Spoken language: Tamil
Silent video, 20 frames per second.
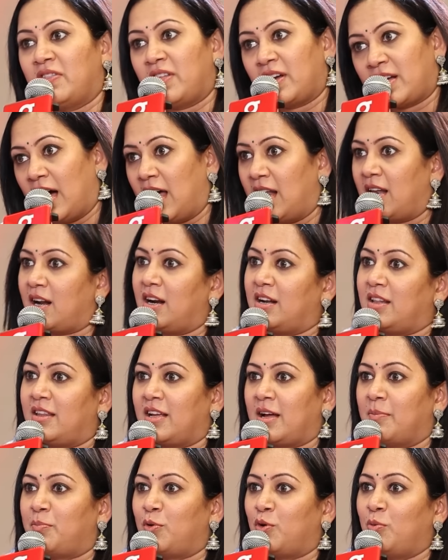வந்த
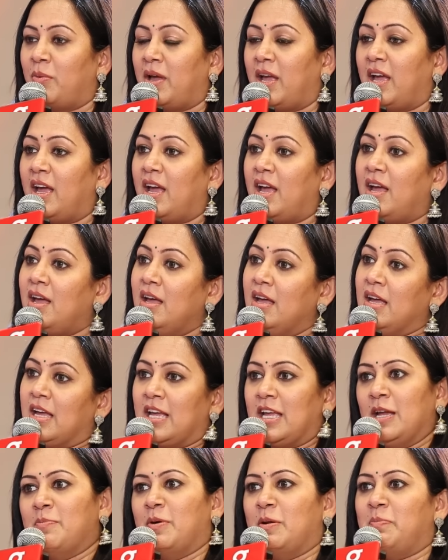காலகட்டத்துக்கு அப்புறமே
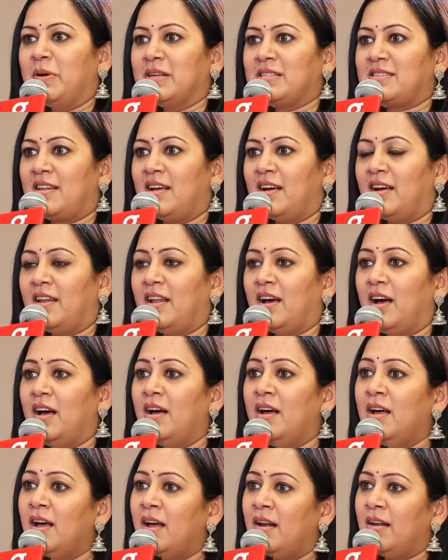இப்படி பேசுகிறாங்கன்னா
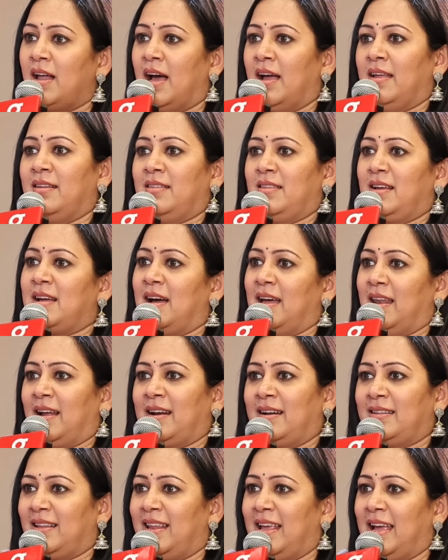நான் இருந்த
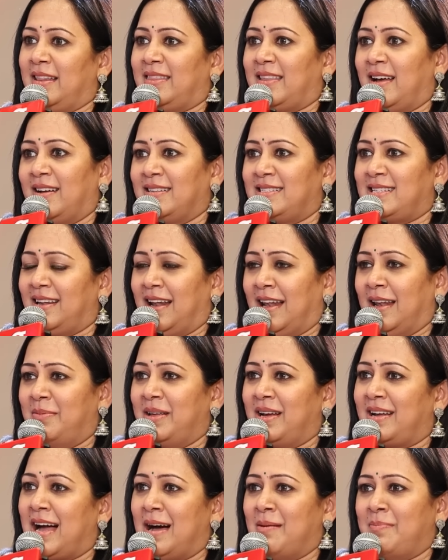காலகட்டத்தில் தங்கச்சி
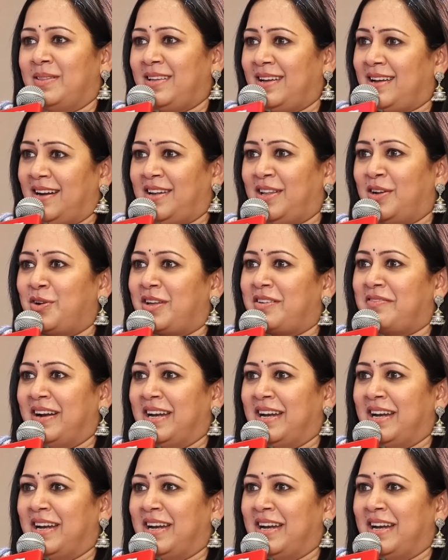நல்லபடியாக காப்பாற்றி கட்டி கொடுக்க